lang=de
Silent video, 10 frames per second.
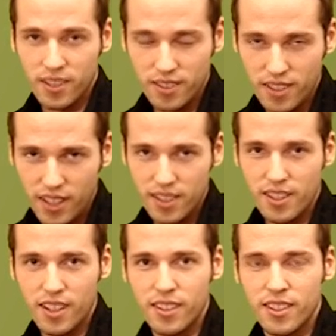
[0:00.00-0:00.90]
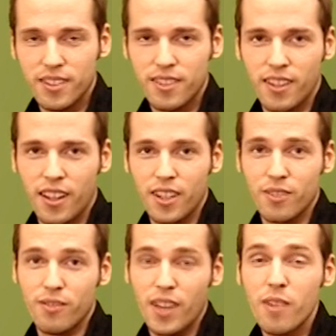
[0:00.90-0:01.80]
Der ist allerdings
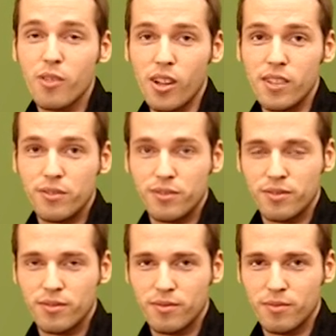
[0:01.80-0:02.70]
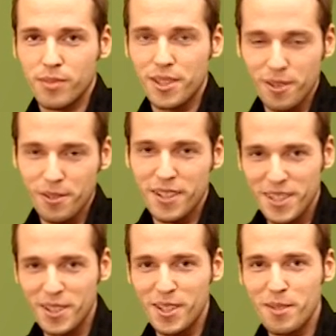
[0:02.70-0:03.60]
ein Werwolf,
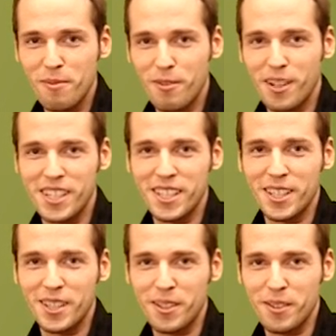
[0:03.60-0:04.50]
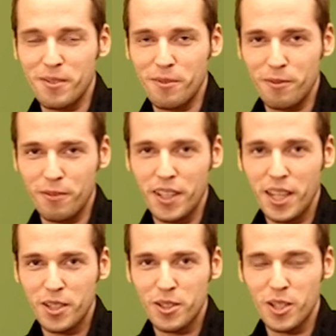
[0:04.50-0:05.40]
beziehungsweise in diesem Fall ein
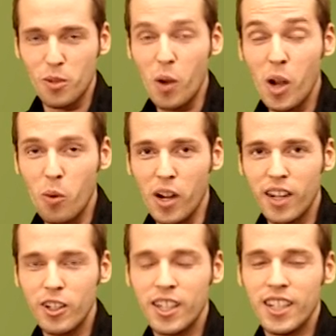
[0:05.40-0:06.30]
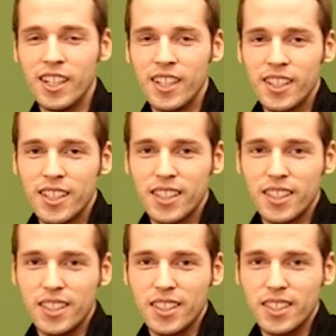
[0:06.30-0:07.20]
Wer-Chihuahua.
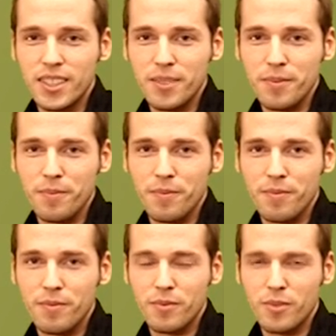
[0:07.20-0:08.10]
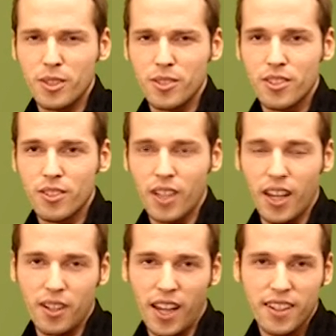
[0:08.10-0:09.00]
Ähm, und
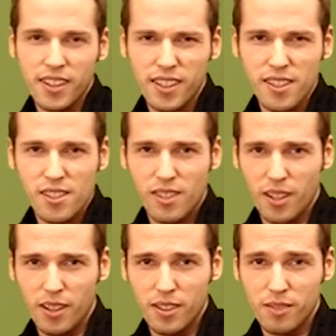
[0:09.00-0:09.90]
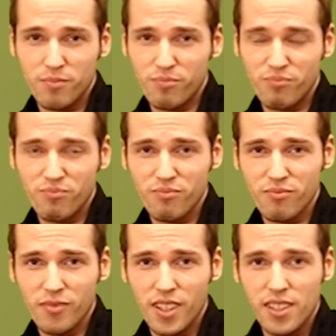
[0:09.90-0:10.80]
ja, eigentlich ist,
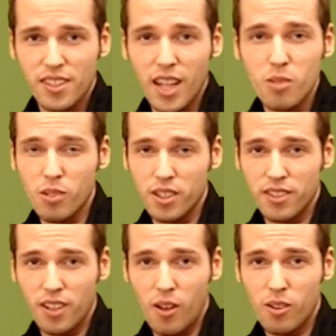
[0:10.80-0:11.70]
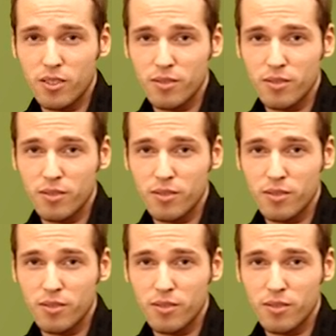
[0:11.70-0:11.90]
äh, ist Edward auch